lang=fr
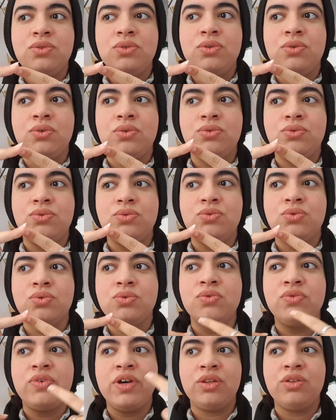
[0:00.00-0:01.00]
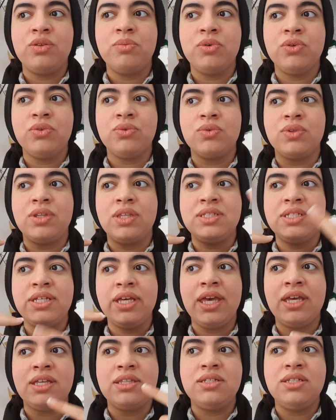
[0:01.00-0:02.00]
du, gouvernement, donc des
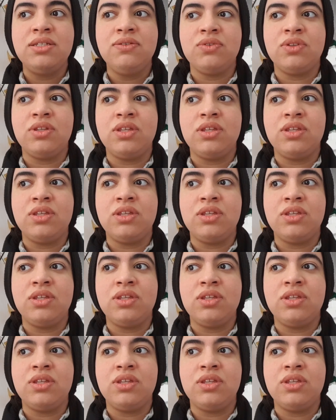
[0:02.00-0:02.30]
directives.